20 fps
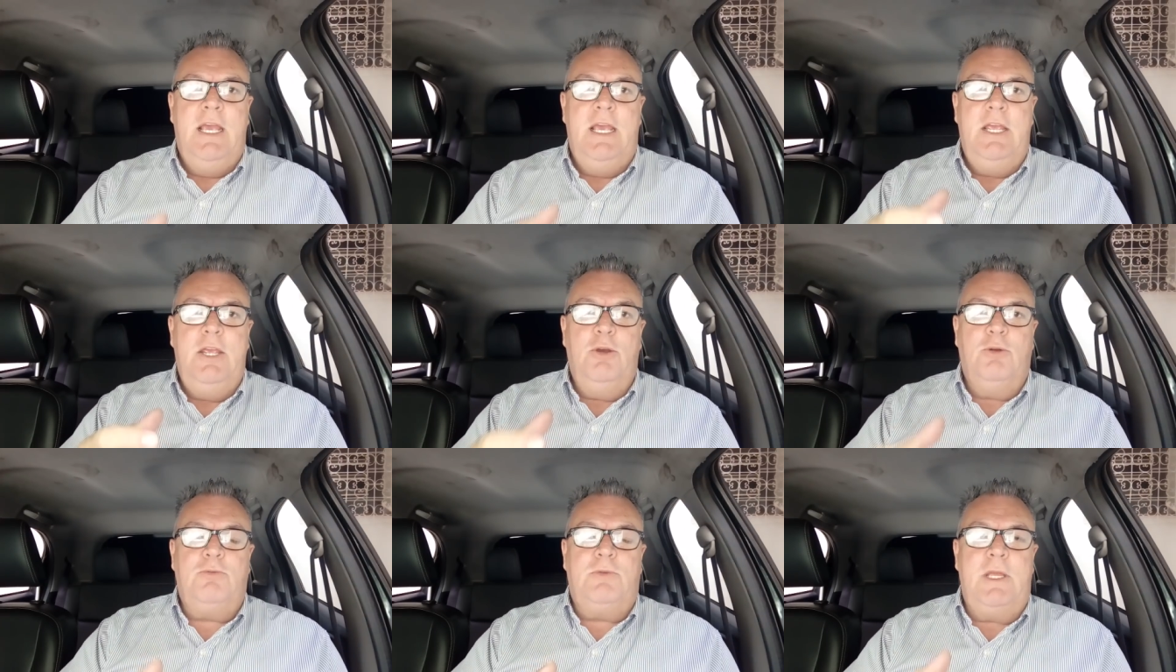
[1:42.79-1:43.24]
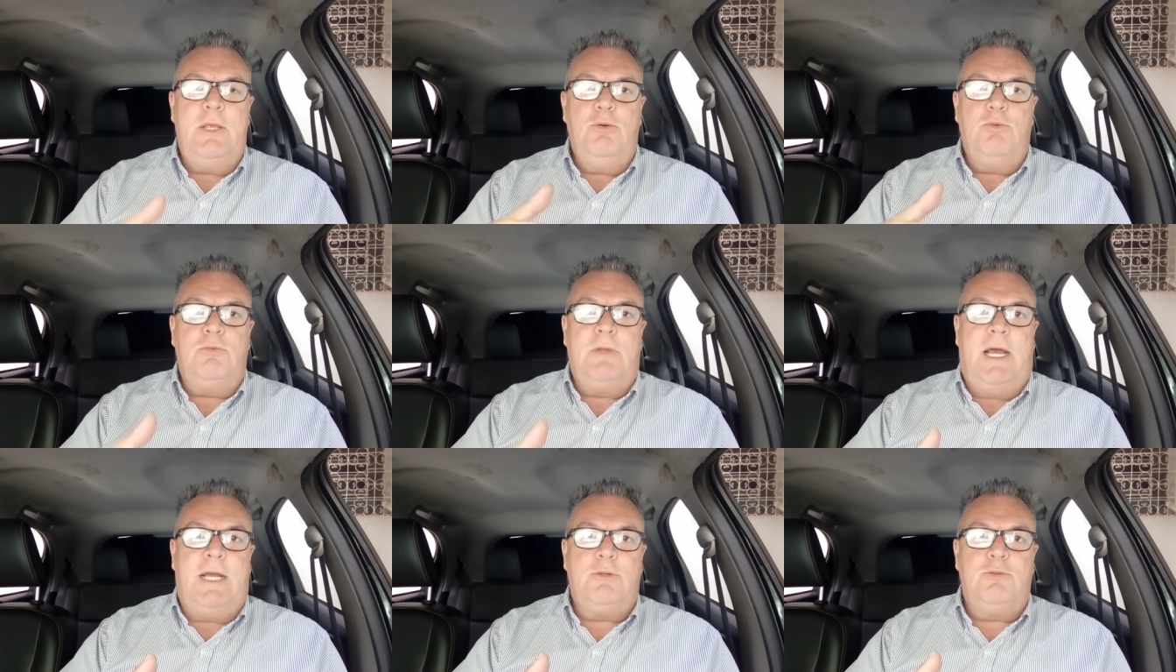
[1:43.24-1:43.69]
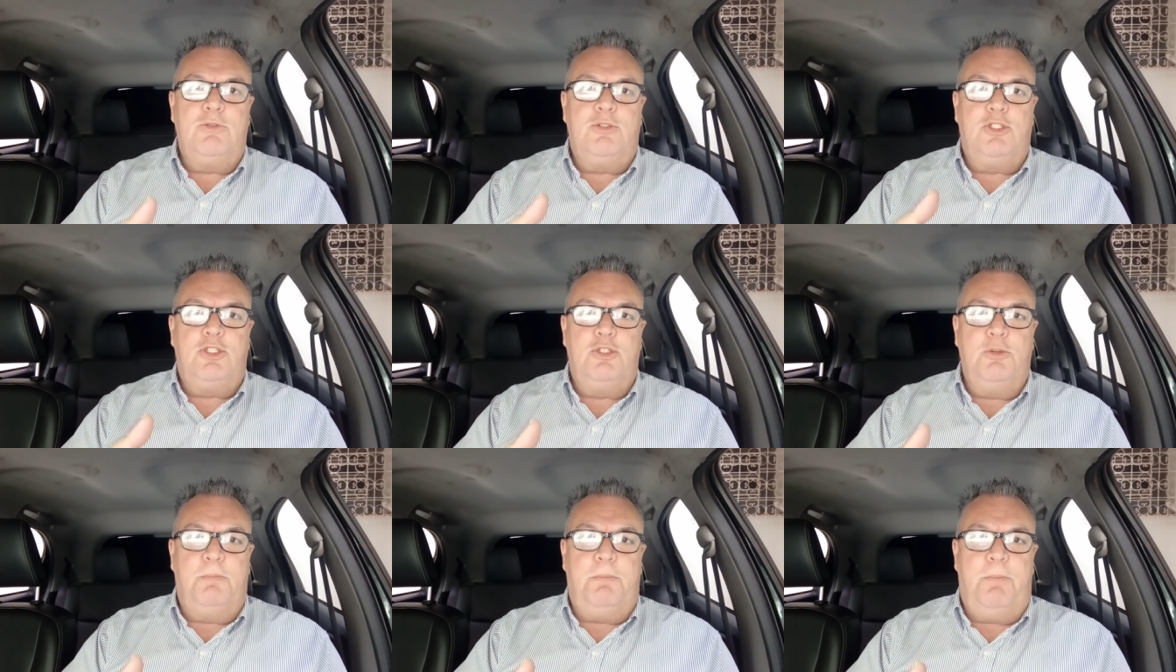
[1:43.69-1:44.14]
Eu tenho dado
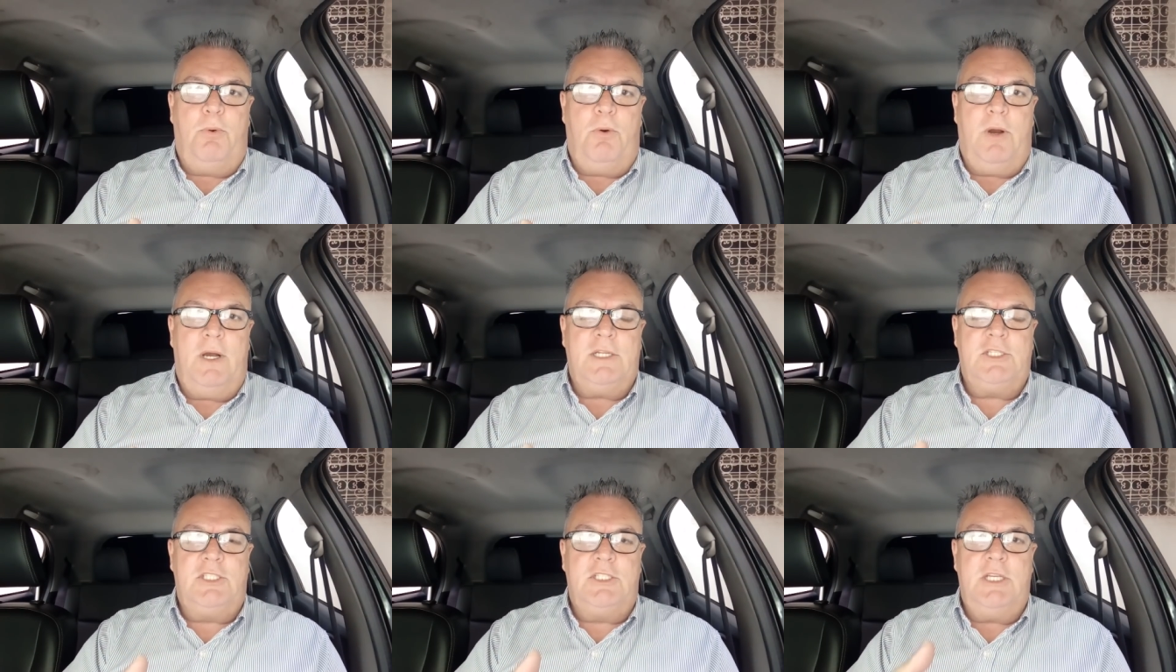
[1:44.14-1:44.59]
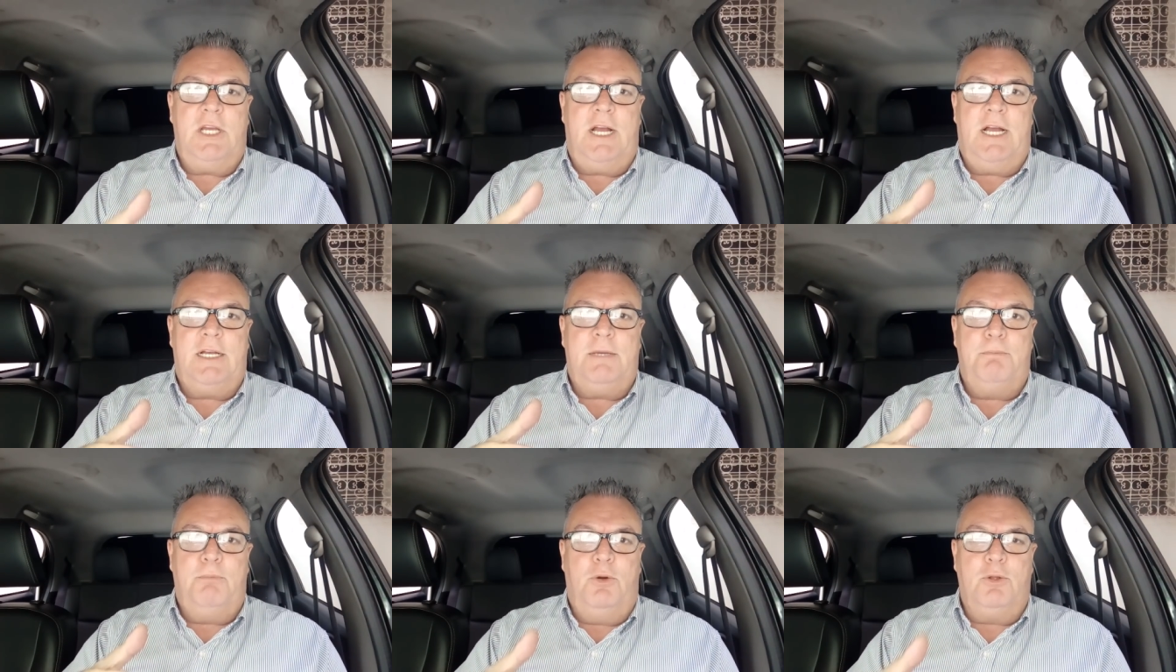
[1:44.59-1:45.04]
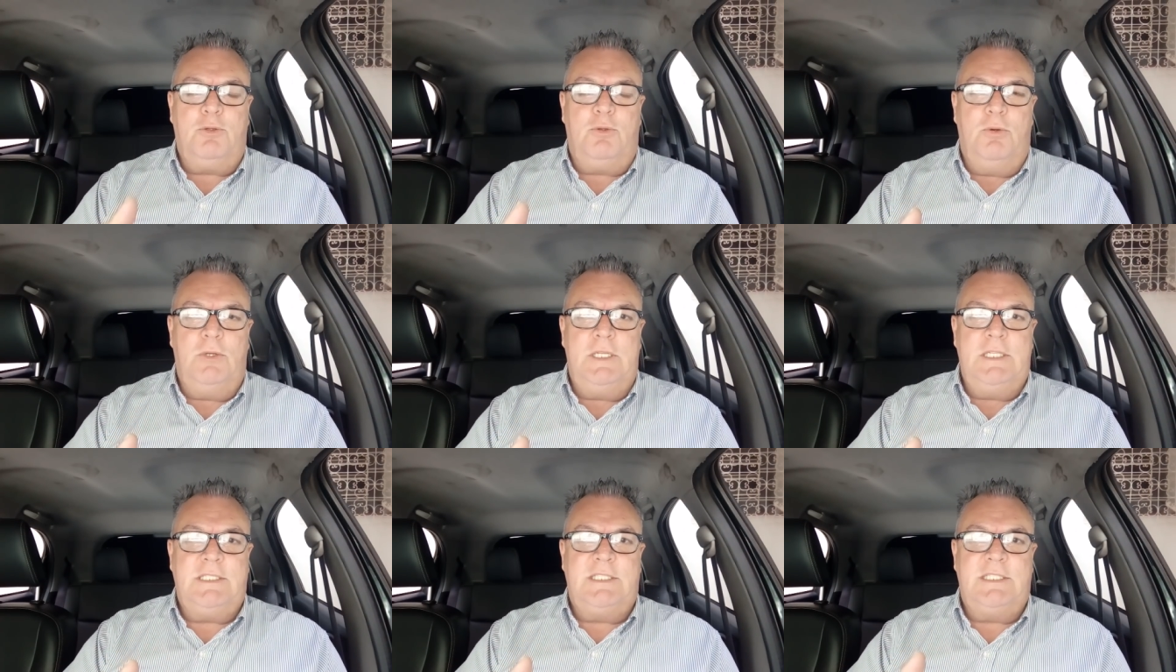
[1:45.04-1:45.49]
suporte a
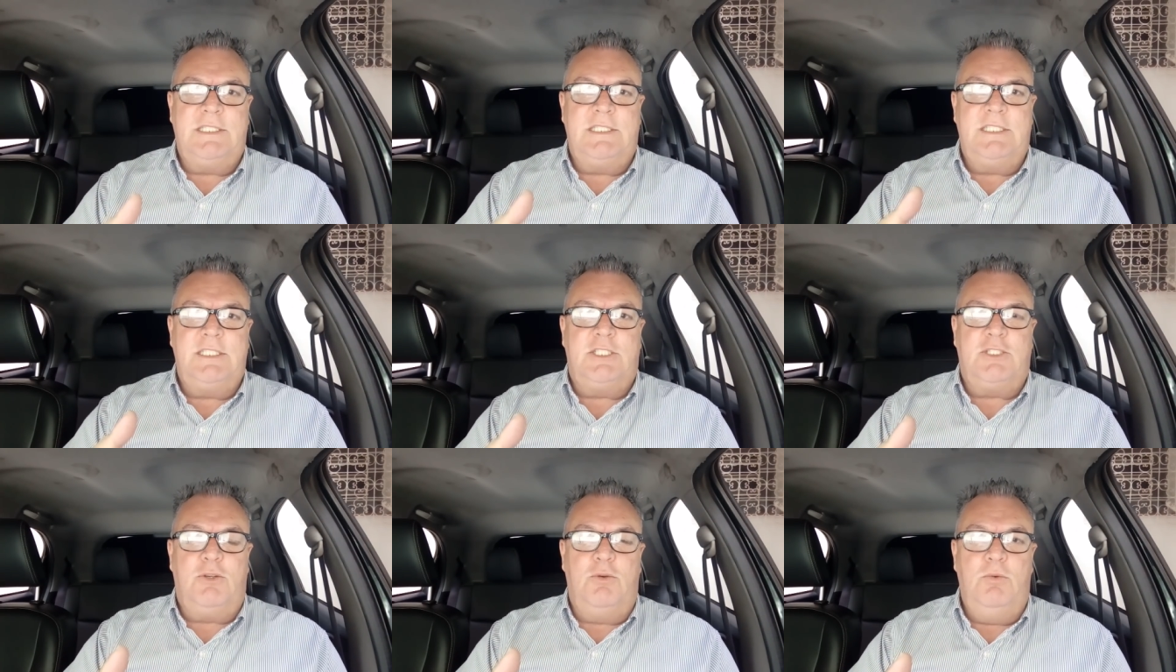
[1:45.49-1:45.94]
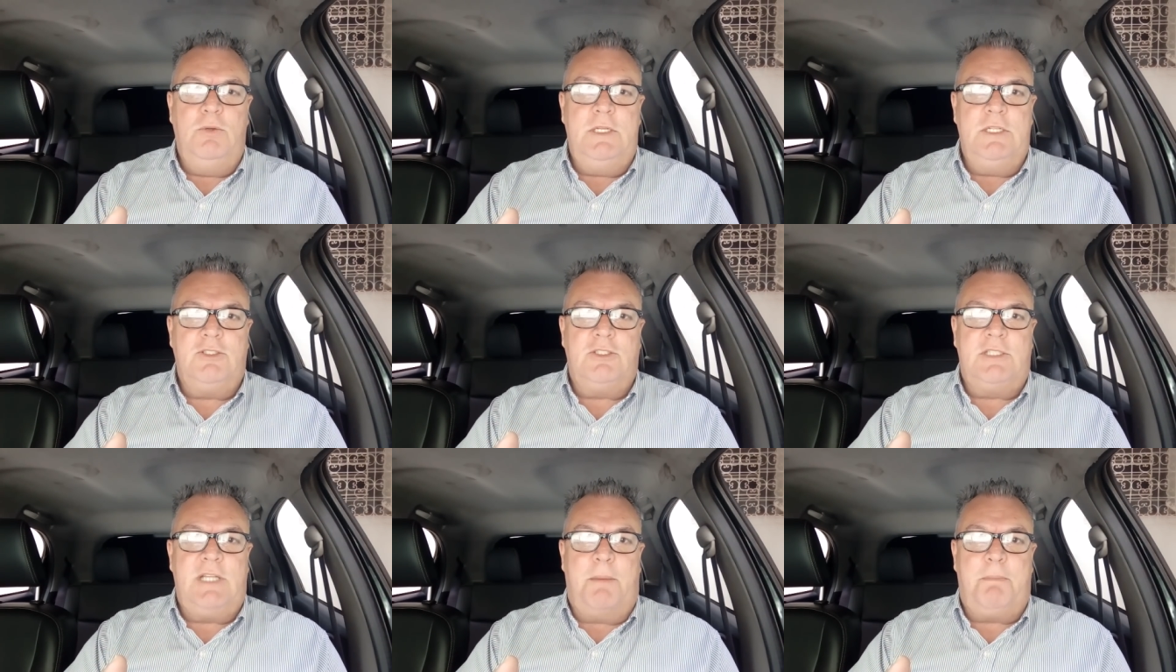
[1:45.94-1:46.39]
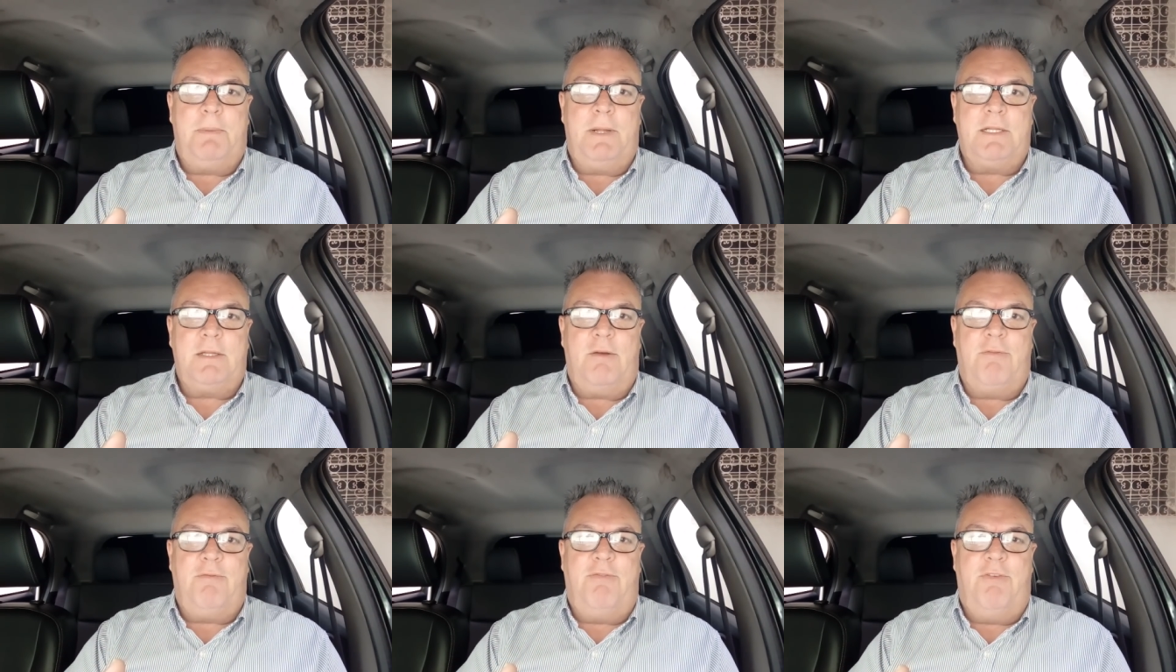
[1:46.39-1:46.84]
motoristas excluídos da
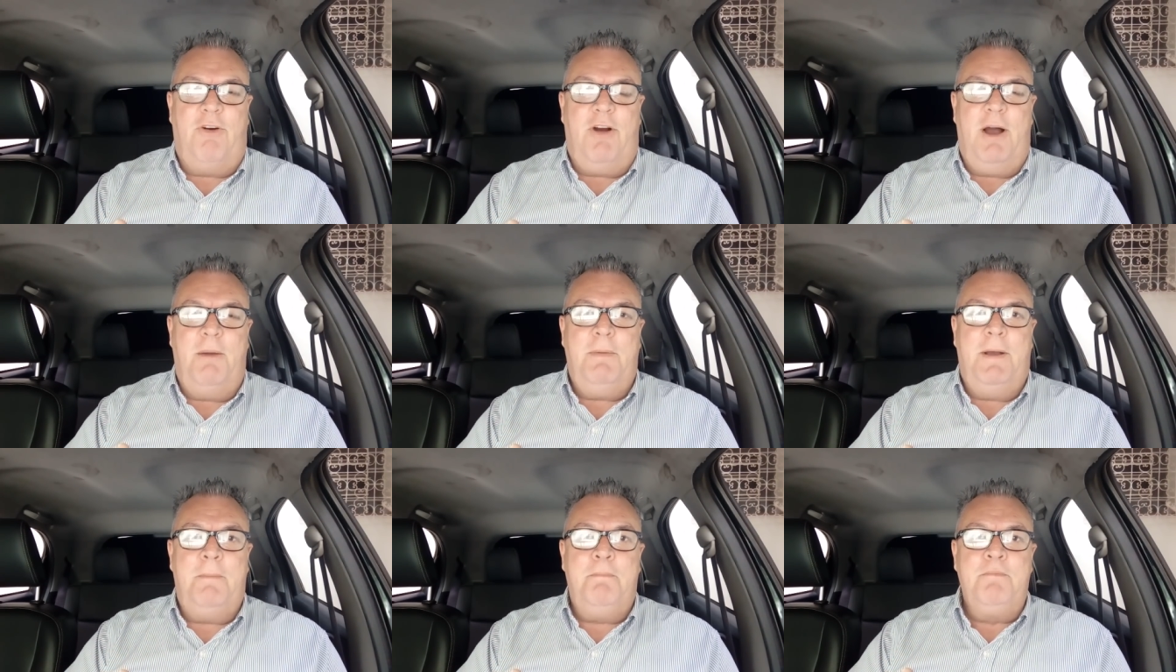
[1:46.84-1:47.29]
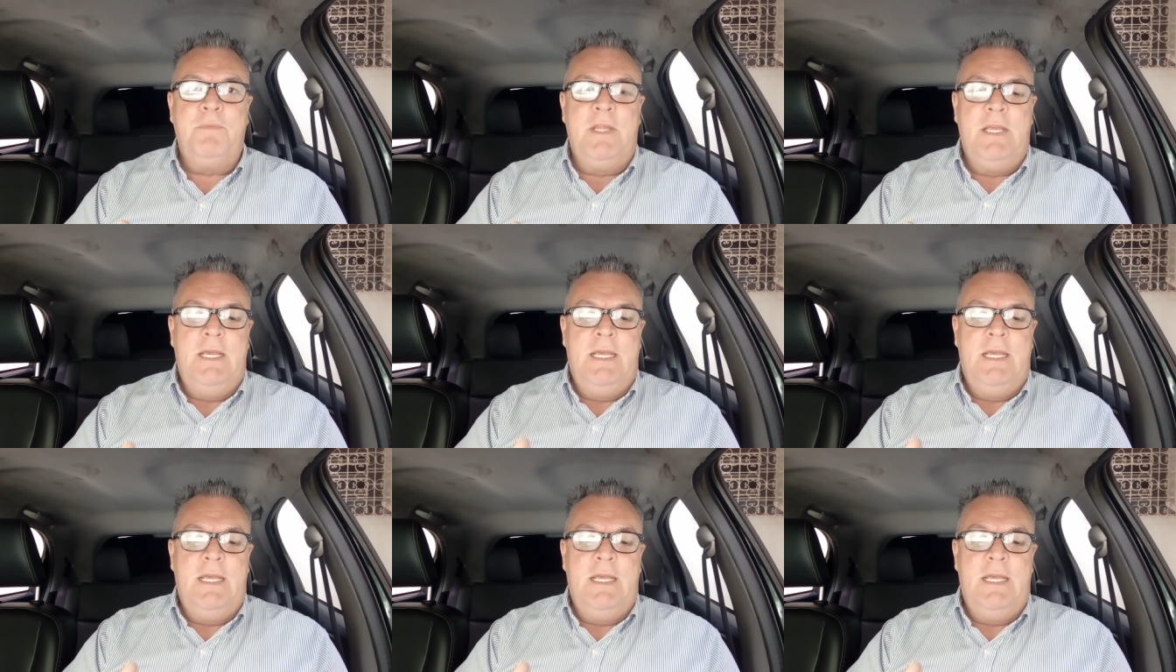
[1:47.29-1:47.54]
plataforma